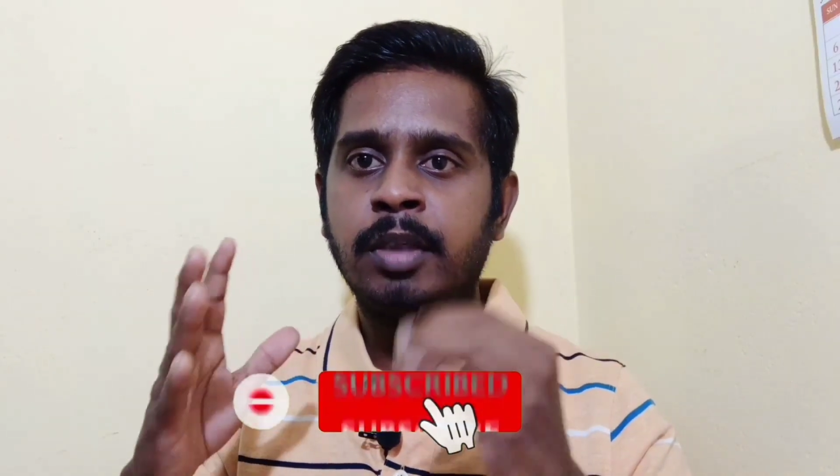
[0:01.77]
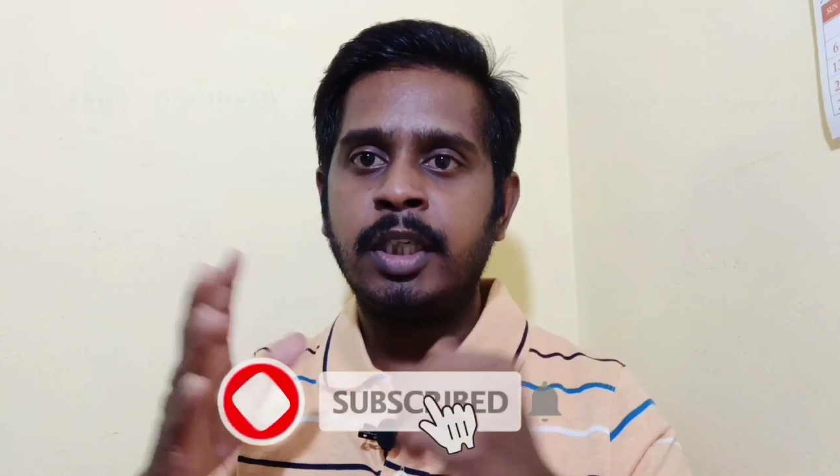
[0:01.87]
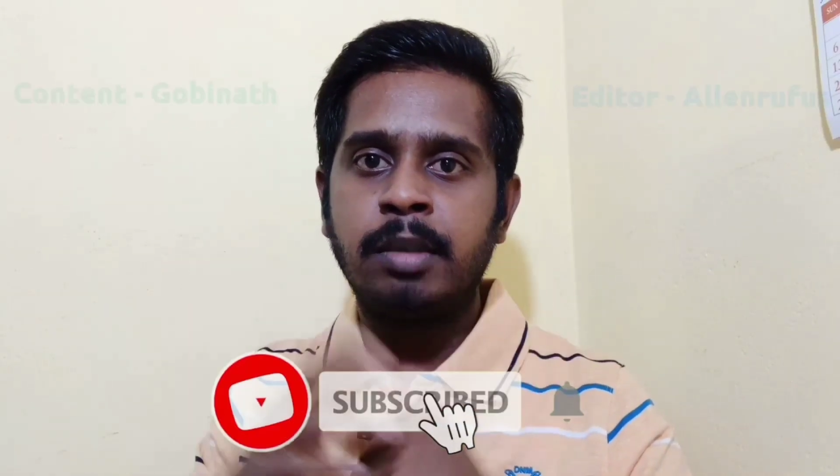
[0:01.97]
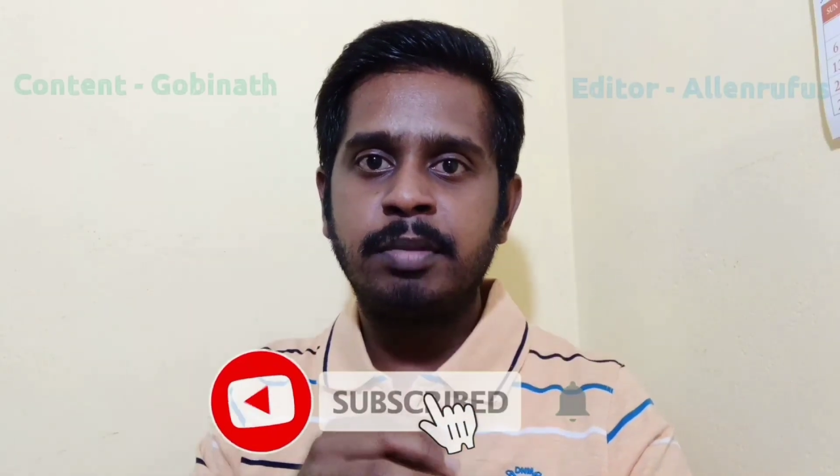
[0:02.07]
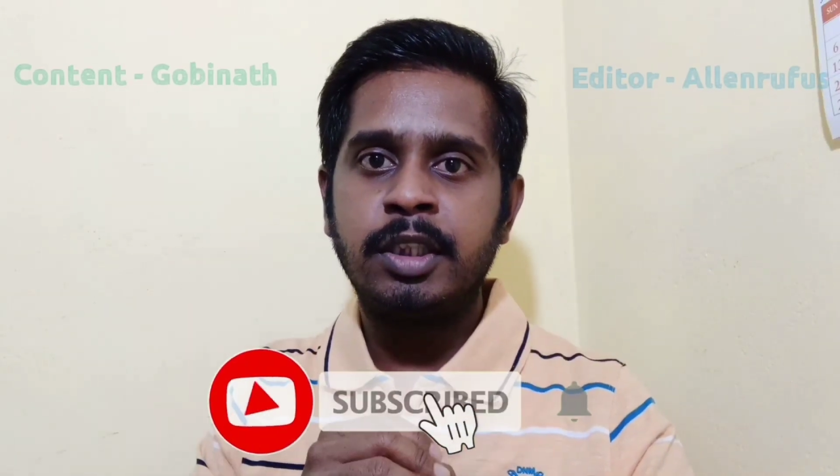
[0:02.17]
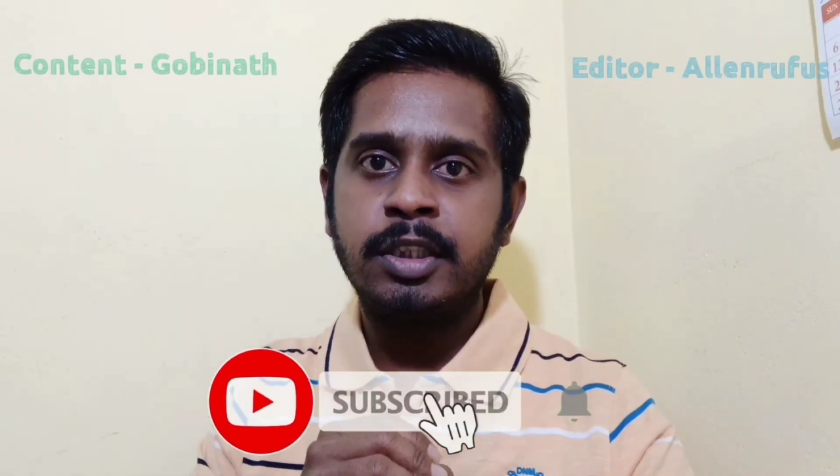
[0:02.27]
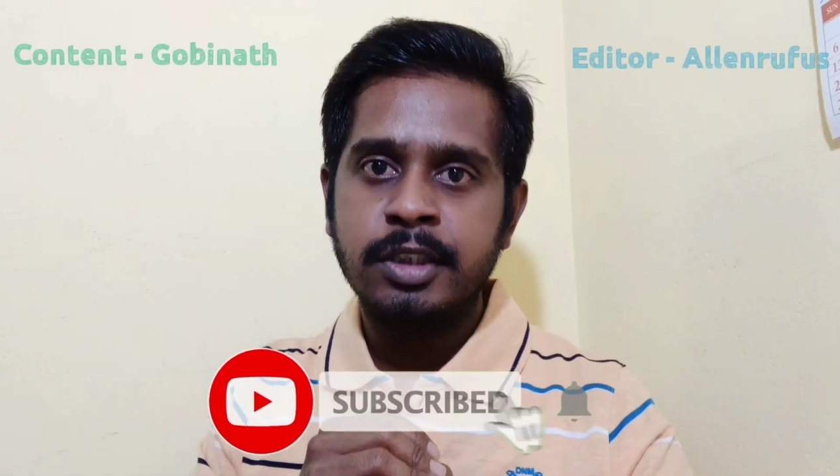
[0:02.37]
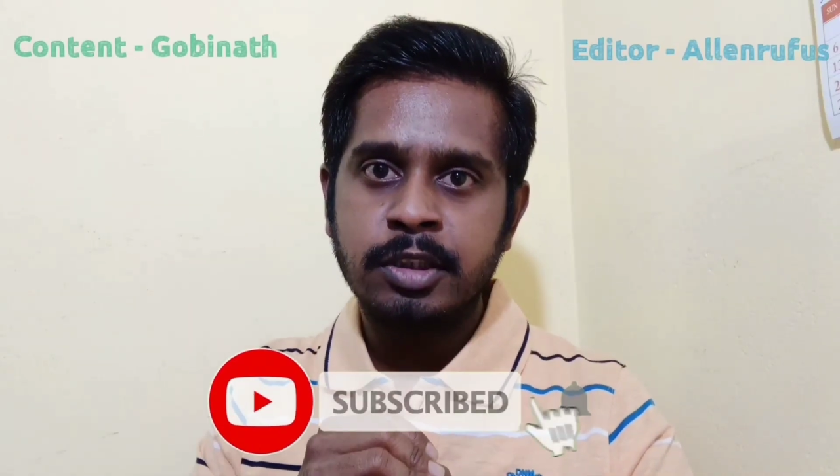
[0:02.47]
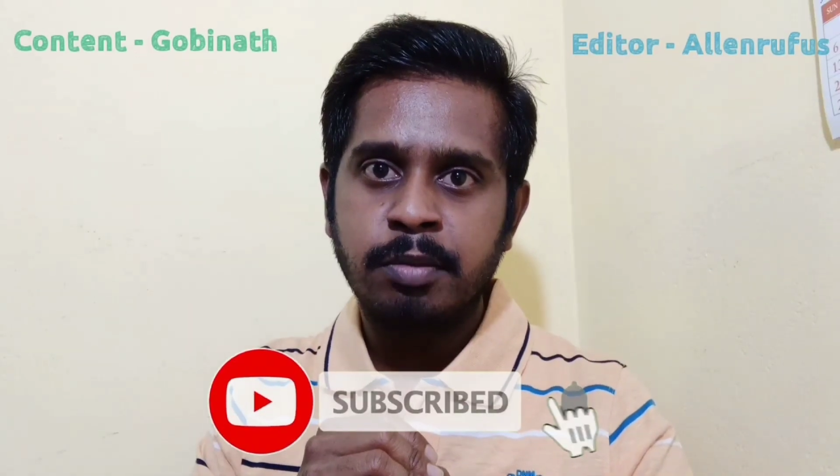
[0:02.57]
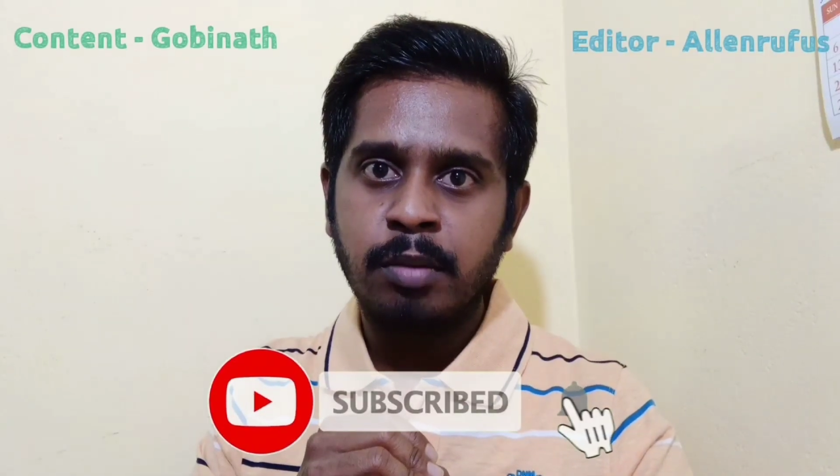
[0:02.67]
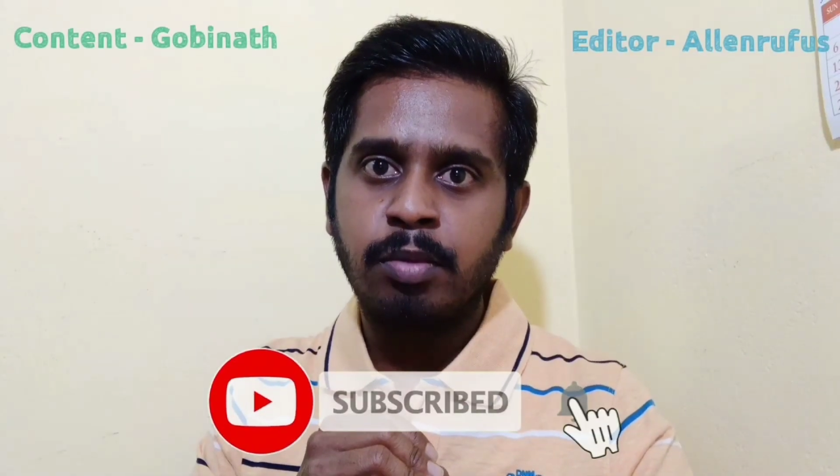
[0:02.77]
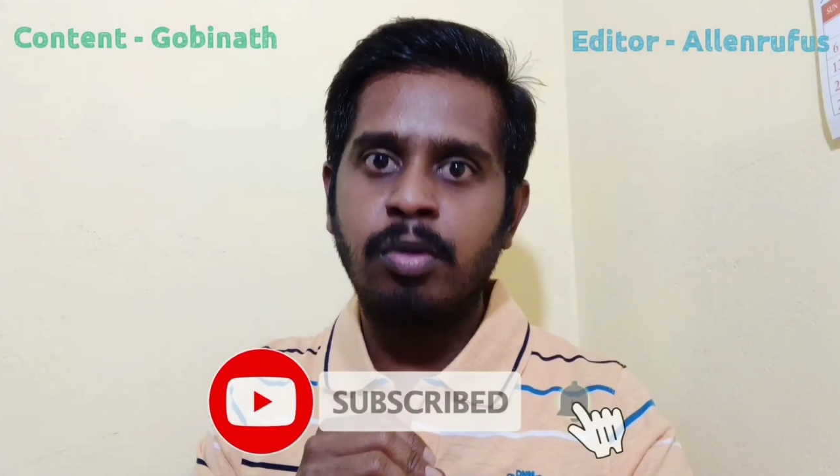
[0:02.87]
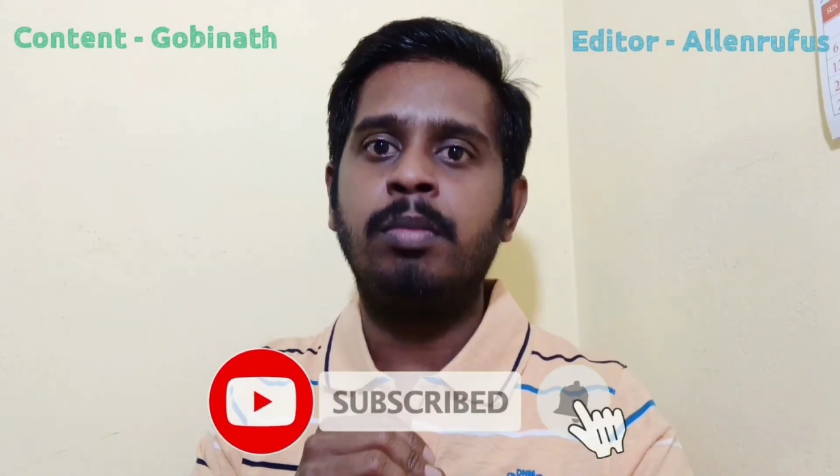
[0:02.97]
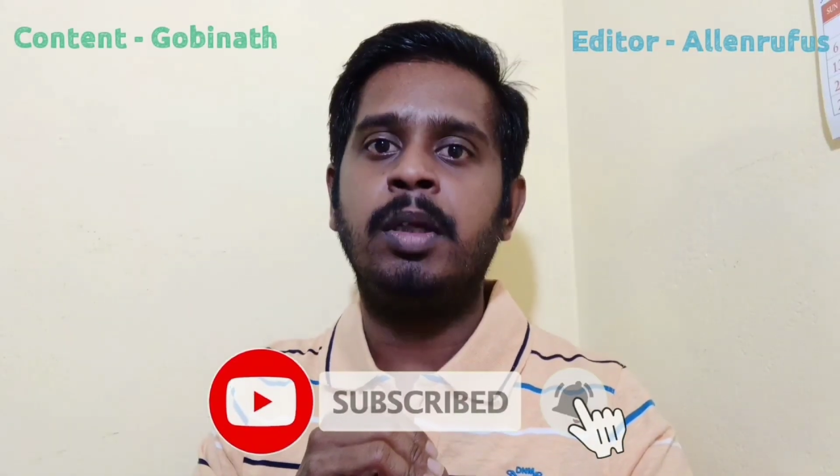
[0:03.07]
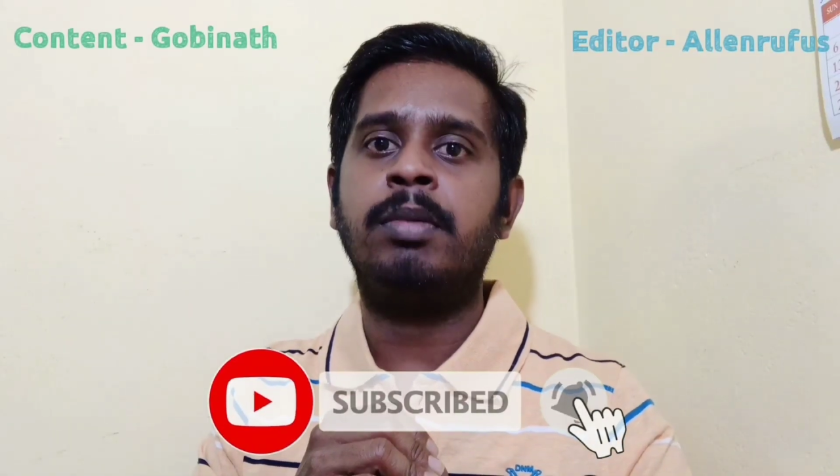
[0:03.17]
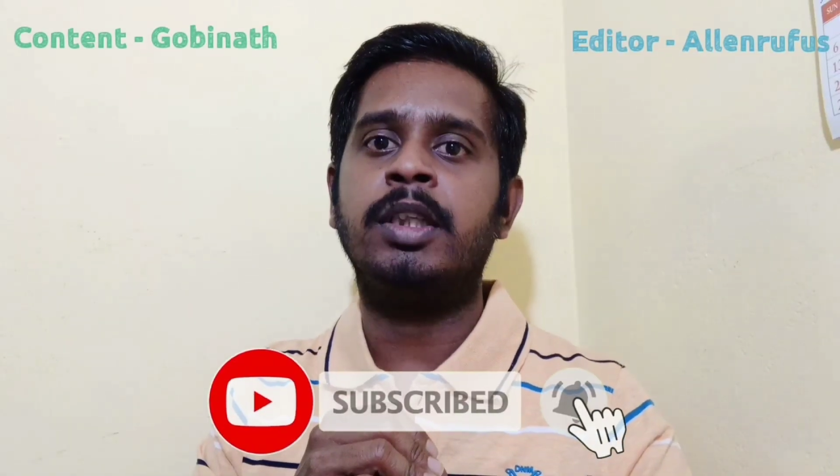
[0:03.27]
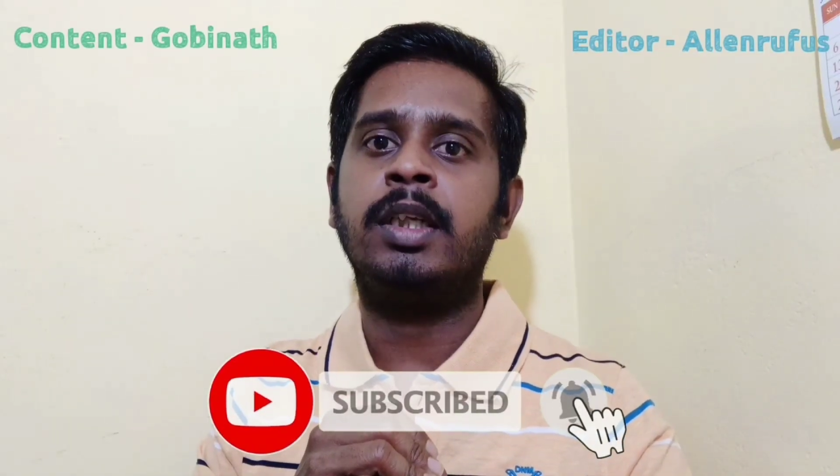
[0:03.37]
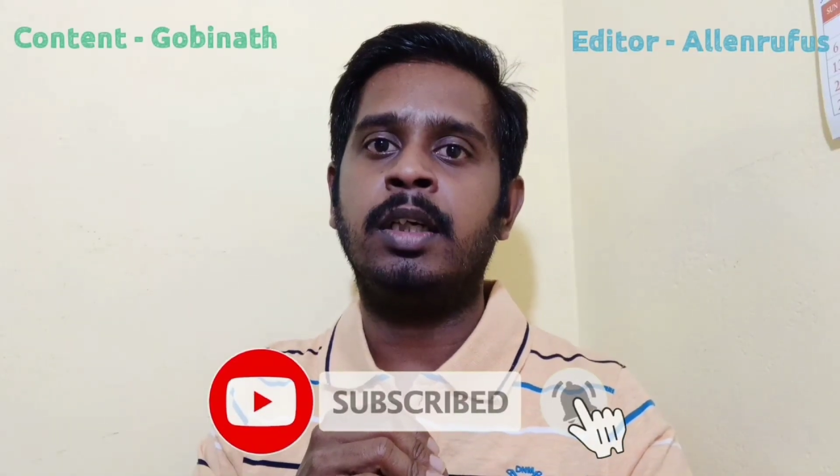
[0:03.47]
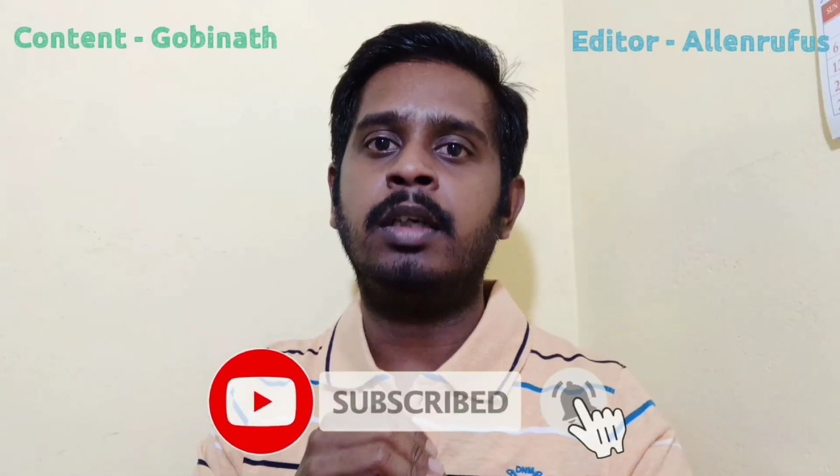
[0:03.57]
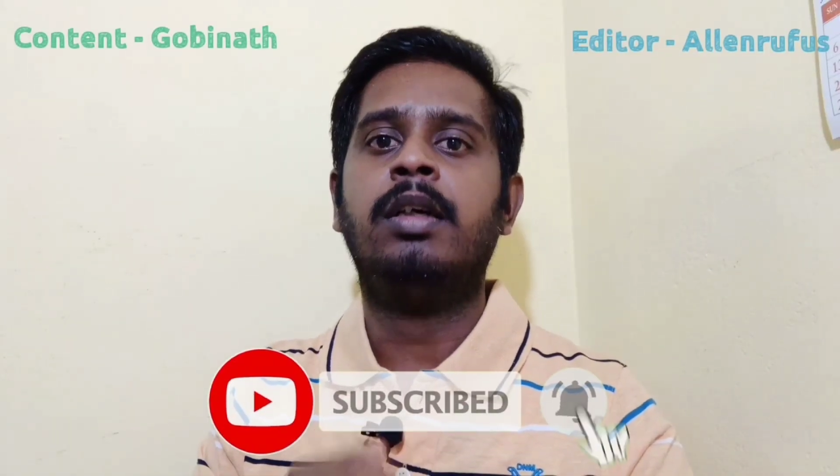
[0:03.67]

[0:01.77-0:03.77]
எதை பற்றி டிஸ்கஸ் பண்ண போகிறோம் அப்படின்னு பார்த்தீங்கன்னா